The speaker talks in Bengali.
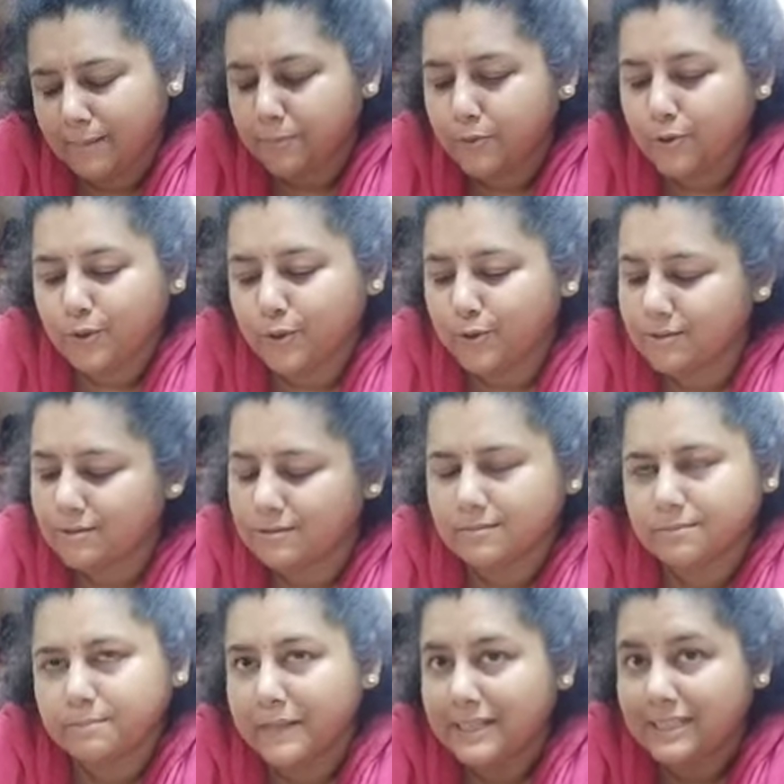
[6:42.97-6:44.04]
পুরো
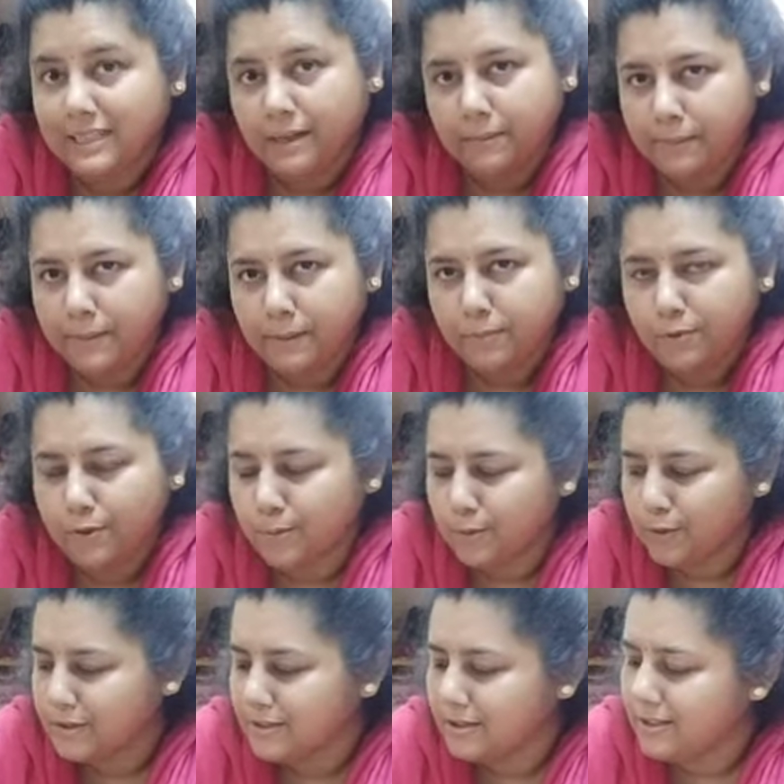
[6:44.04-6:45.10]
পেটটা আমার পুরো
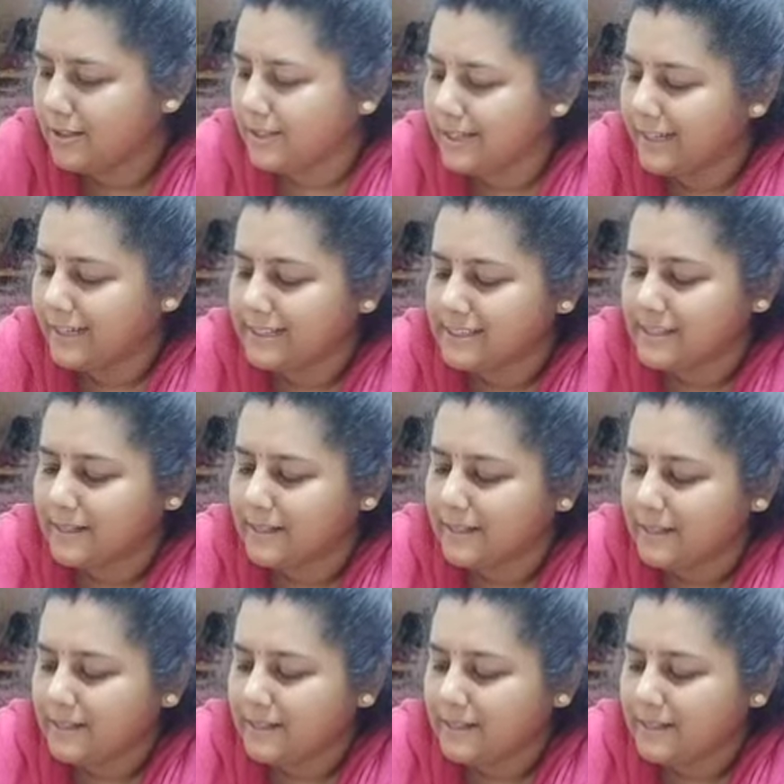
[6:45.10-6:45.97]
ভর্তি হয়ে গেছে